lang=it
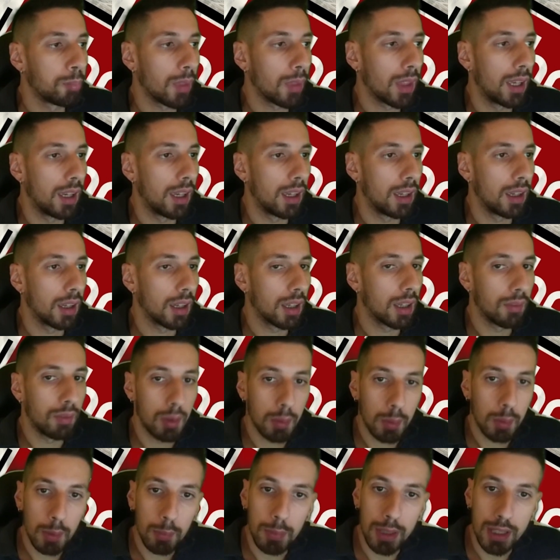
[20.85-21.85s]
eh, che
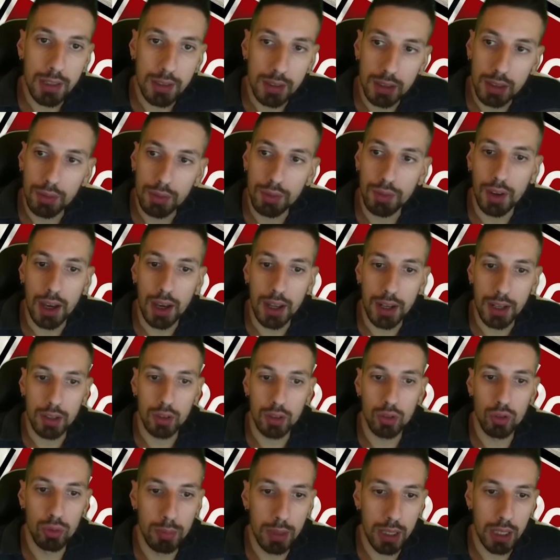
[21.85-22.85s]
vi permette di fare
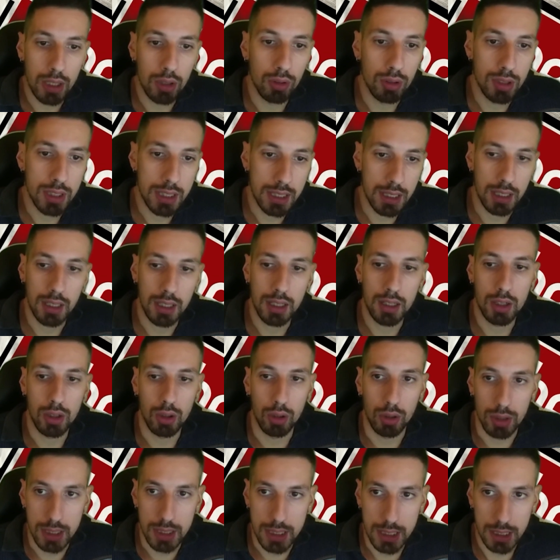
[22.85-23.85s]
numerose
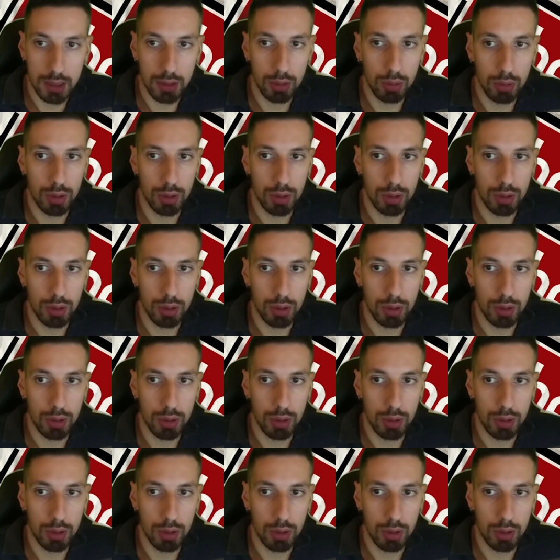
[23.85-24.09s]
cose.